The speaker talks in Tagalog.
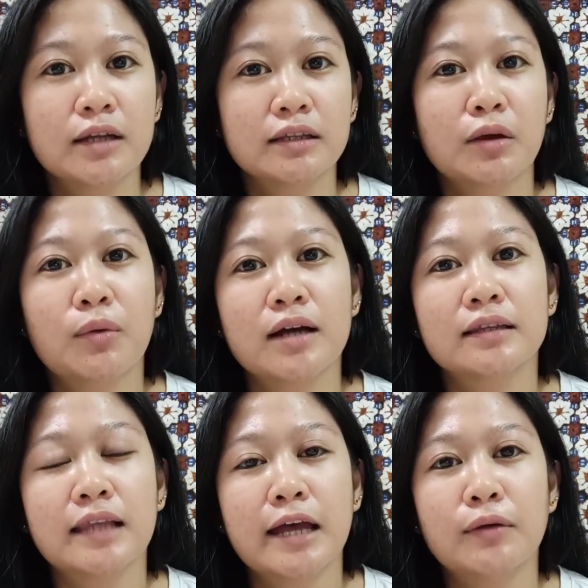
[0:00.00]
wag na
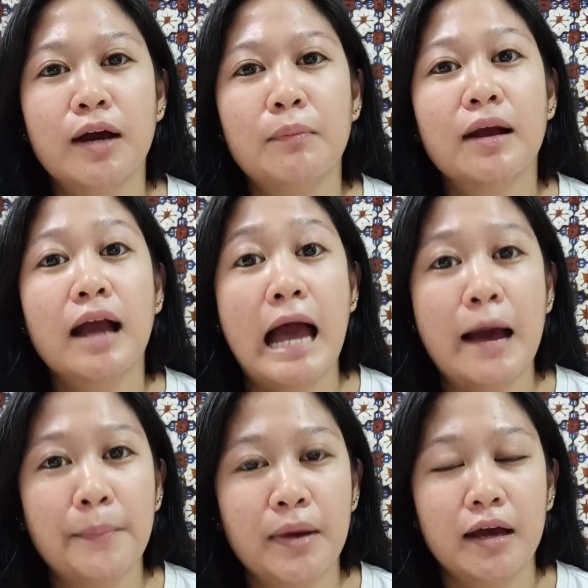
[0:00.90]
wag tayong ang ah,
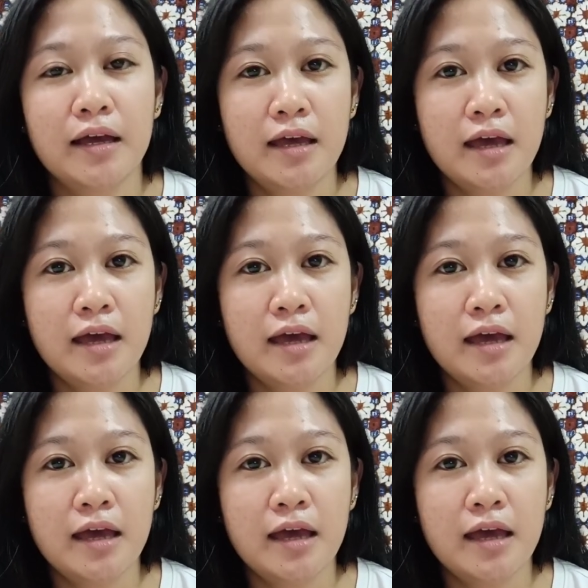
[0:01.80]
mag-aapak